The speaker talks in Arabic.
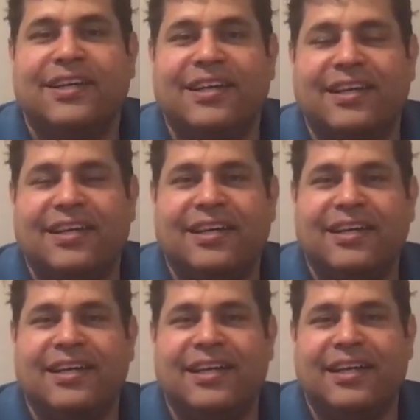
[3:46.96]

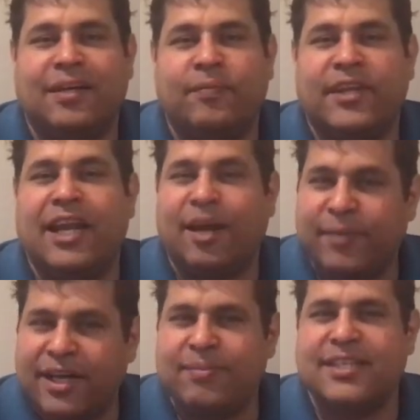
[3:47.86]
آه
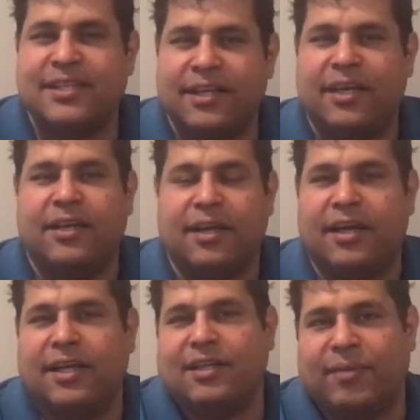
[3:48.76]
الاعمار ما زلنا هي
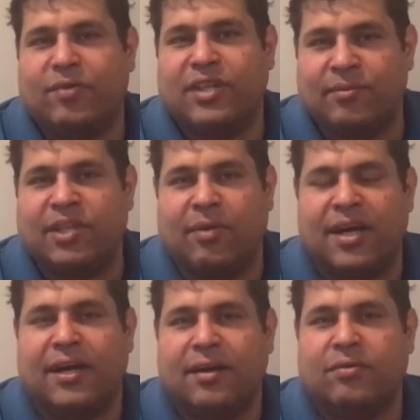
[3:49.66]
القناه طبعا وده
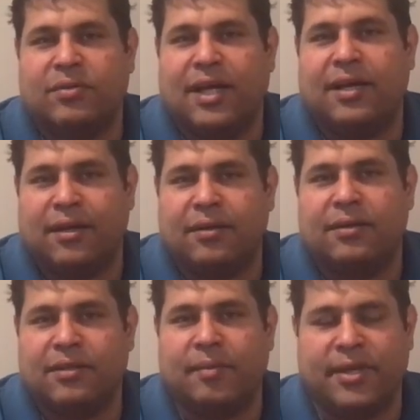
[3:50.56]
متوقع
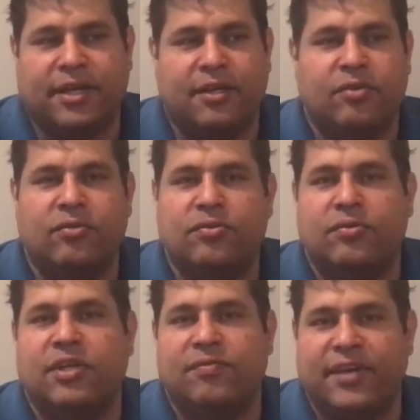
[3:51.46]
وده طبيعي انه
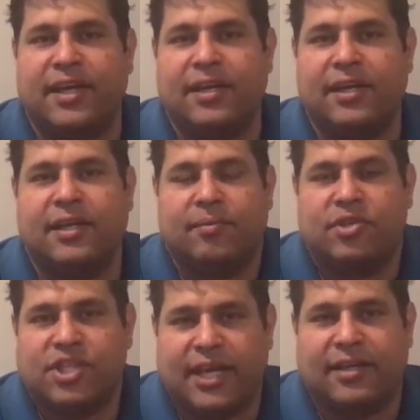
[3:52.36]
تكون الفئه اللي هي
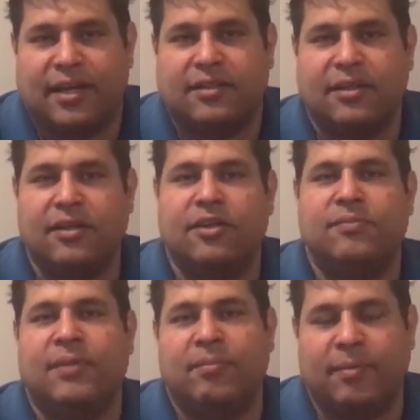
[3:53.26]
بتشاهد اكثر اللي
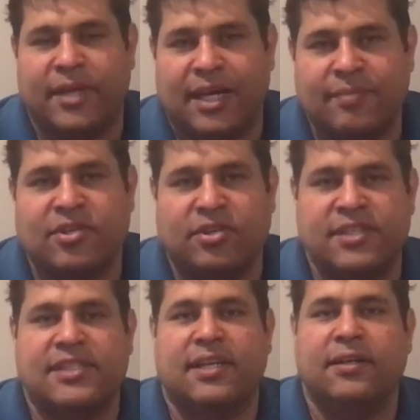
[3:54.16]
هم ما بين
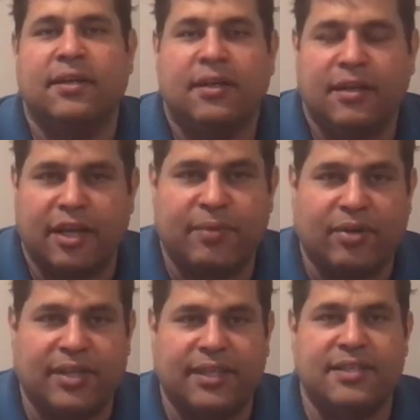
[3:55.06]
25 سنه ل
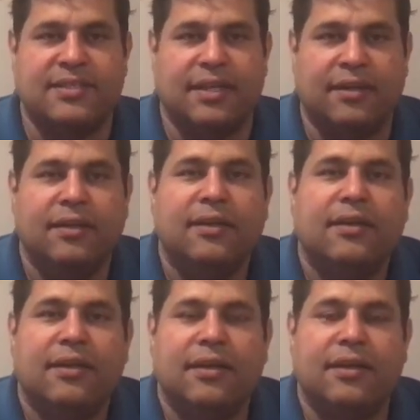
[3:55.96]
34 سنه
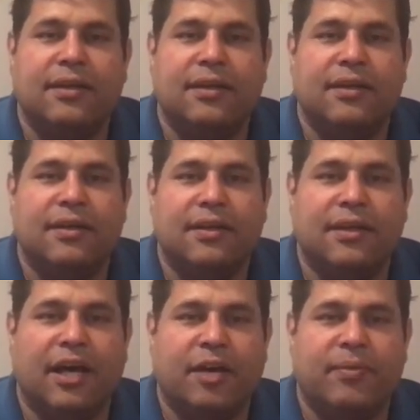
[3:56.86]

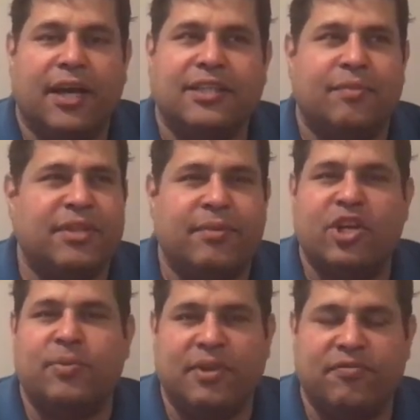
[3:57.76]
آه، اكثر من
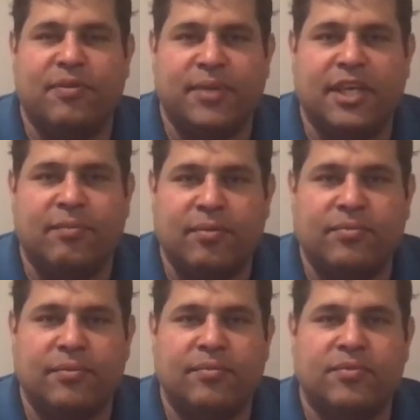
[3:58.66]
48%
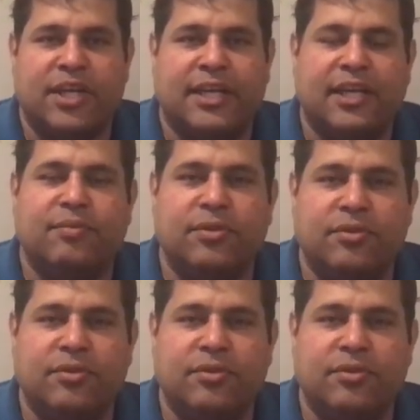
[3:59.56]
من المشاهدات